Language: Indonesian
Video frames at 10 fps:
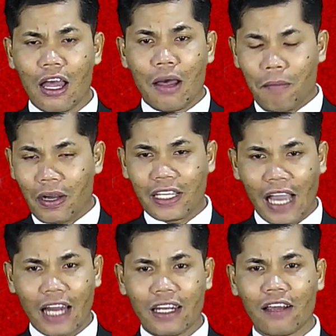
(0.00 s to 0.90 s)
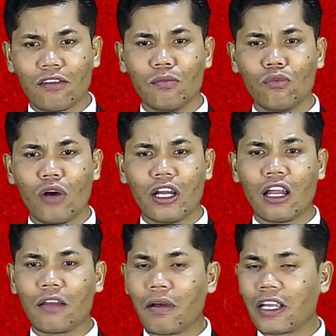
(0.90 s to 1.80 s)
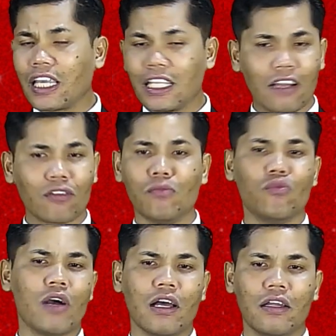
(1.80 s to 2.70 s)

bagi Anda semua, dan bagi kita semua.